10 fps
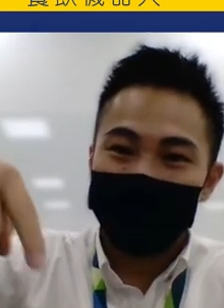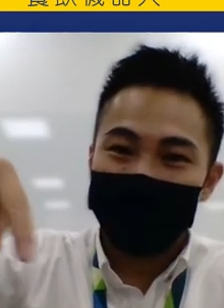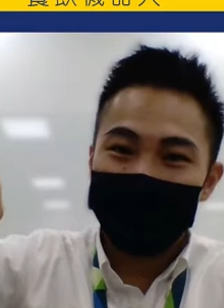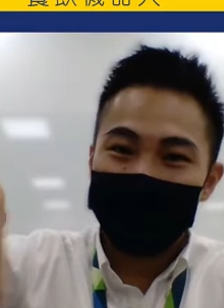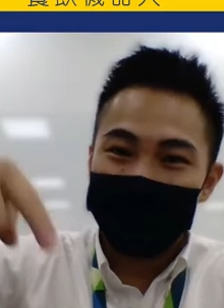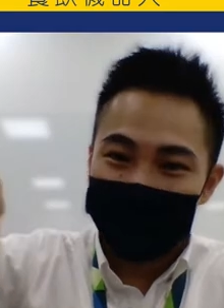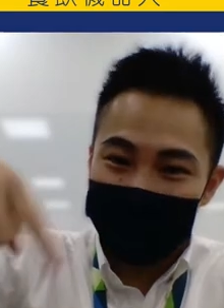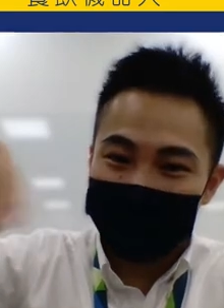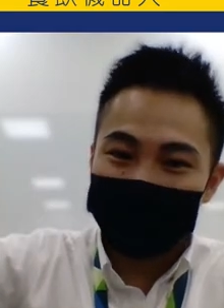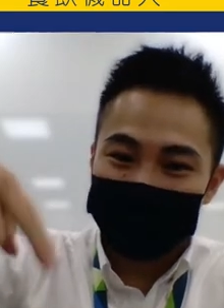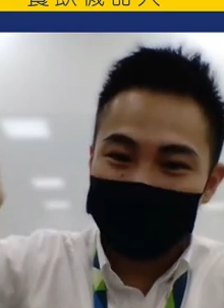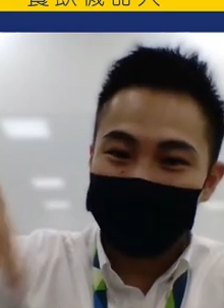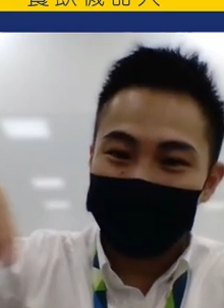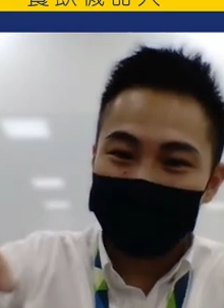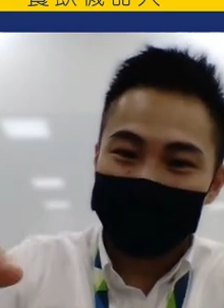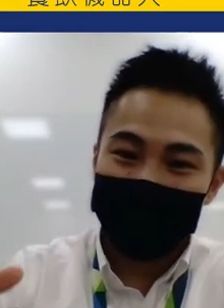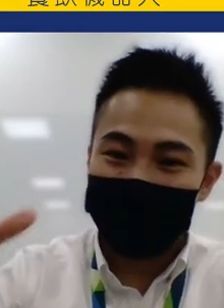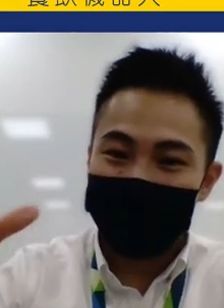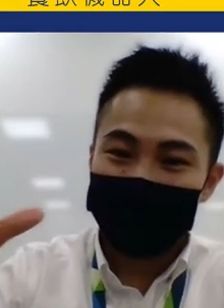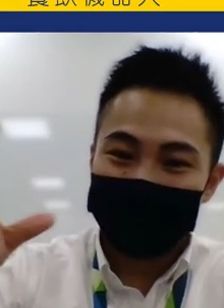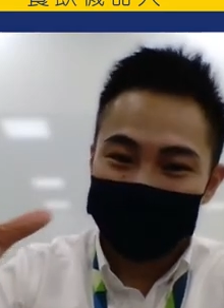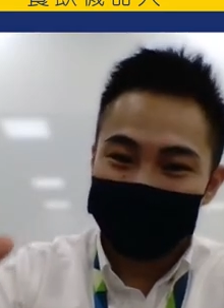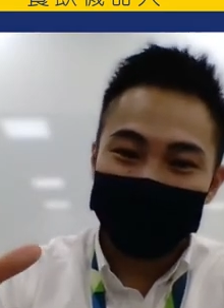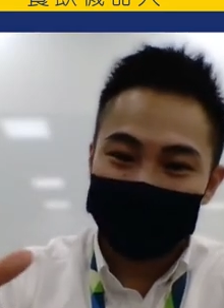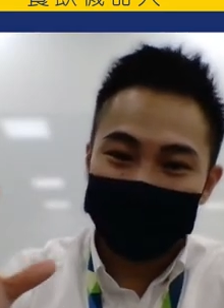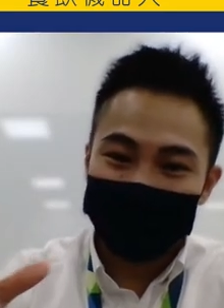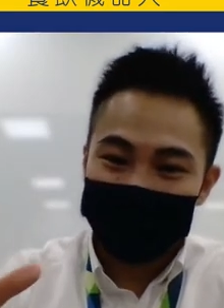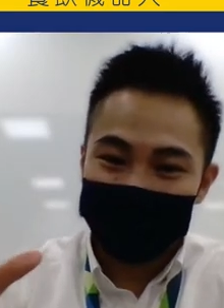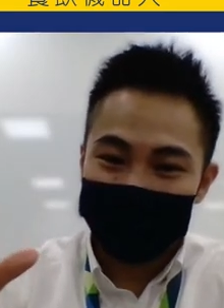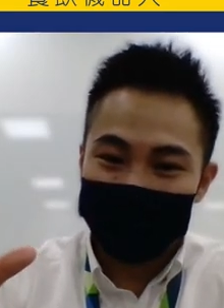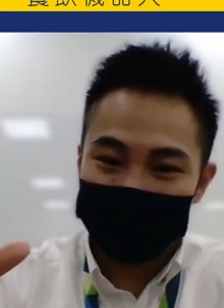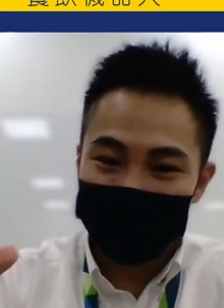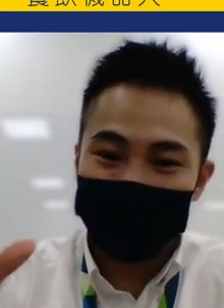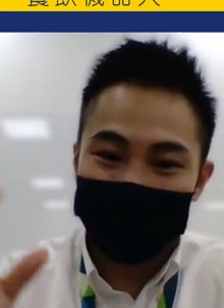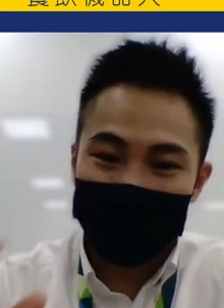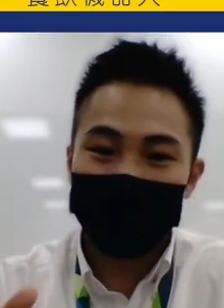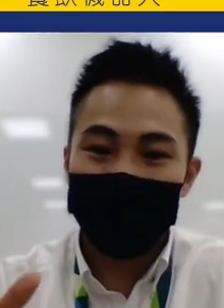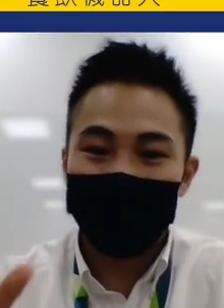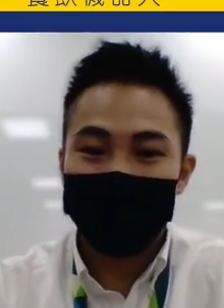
然后让那个漩涡可以生成呃所谓的奶泡，